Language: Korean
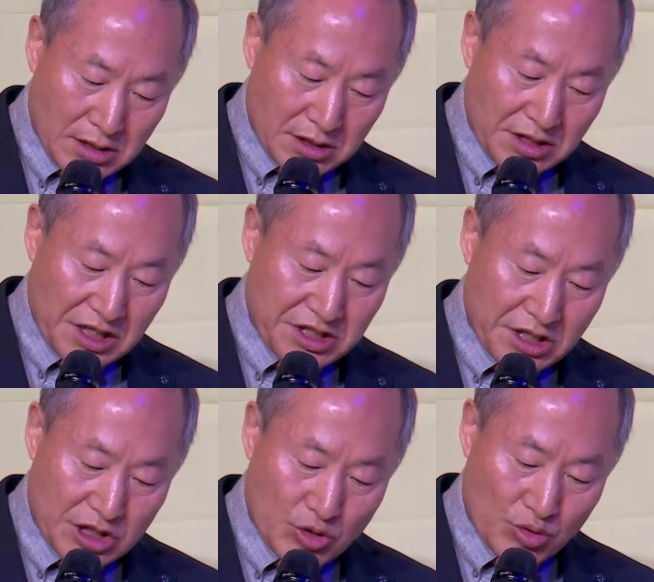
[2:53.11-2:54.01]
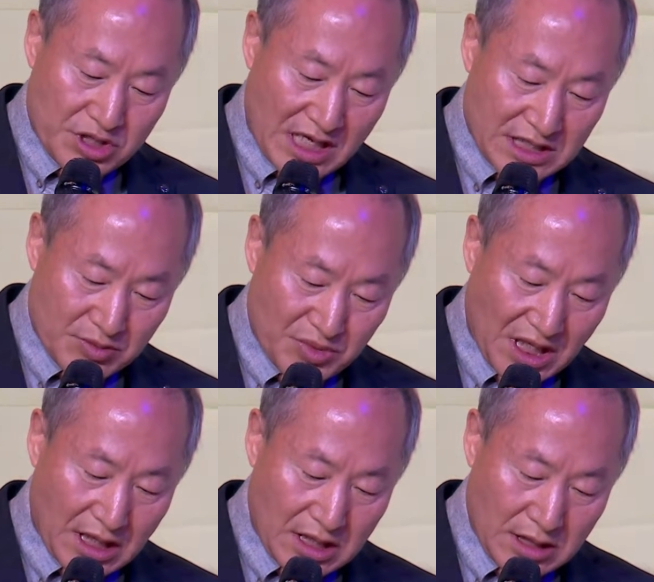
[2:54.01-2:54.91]
그렇게 지켜지고 있지
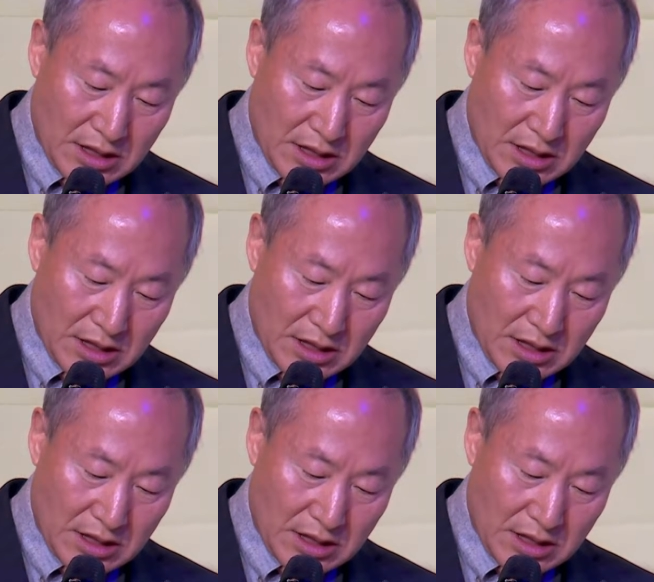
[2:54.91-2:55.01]
않습니다.